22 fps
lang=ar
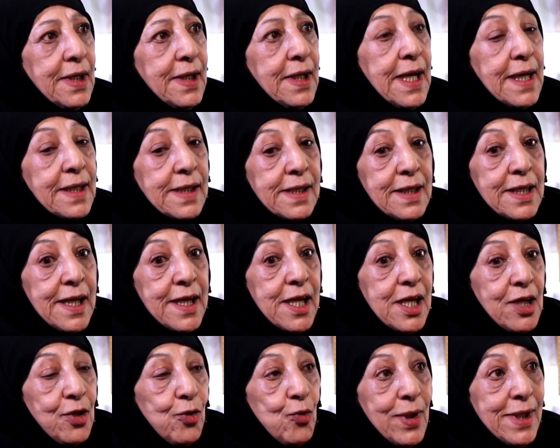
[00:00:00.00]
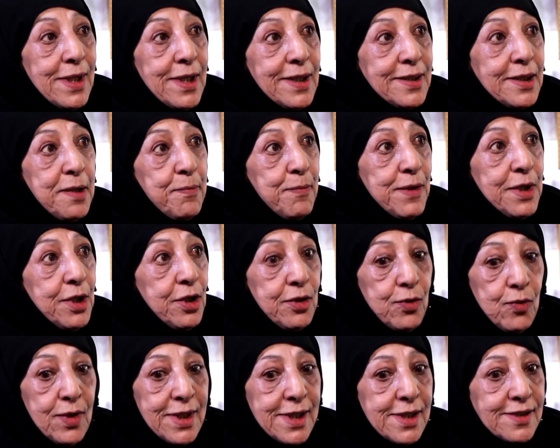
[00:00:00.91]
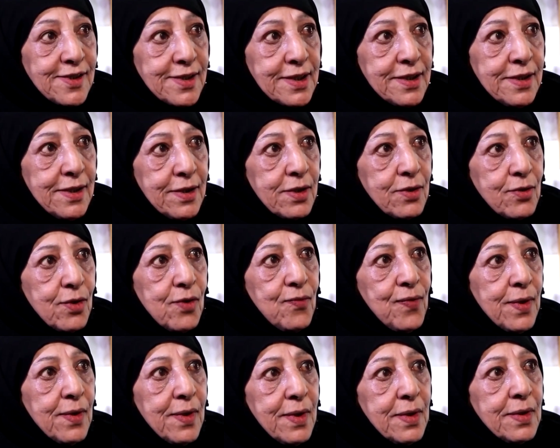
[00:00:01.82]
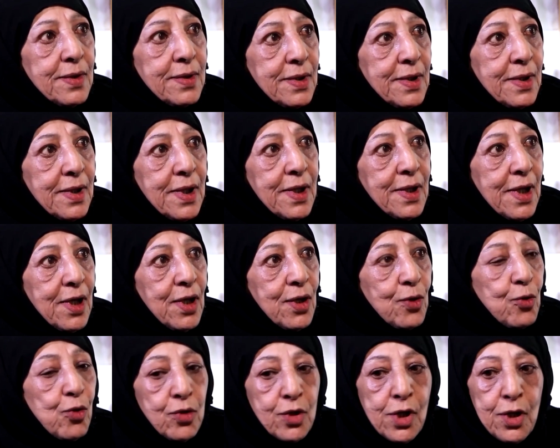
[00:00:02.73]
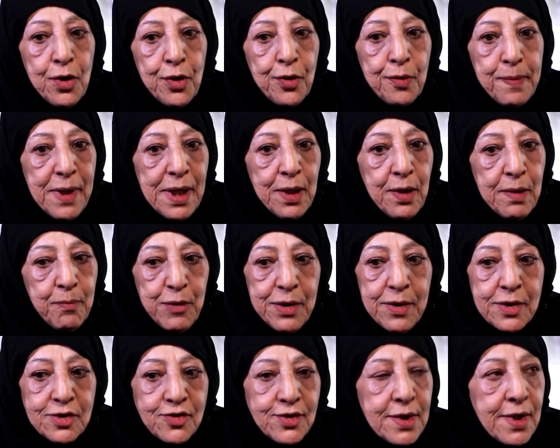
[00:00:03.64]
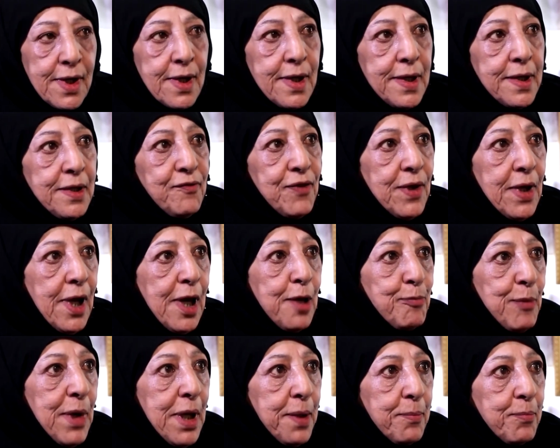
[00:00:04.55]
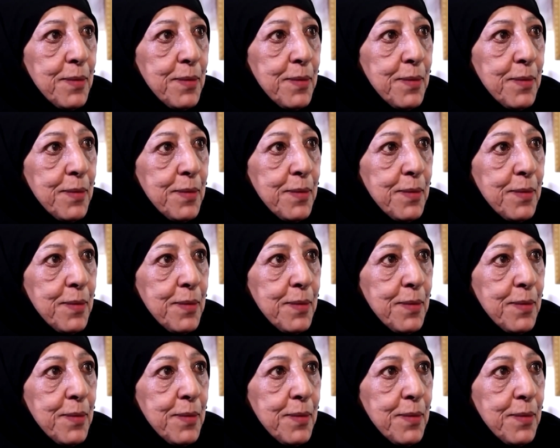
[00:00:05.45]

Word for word: اي لكن انا هوايتي من حين وانا صغير طفله كنت اهرب على امي واصير اغني في الحمام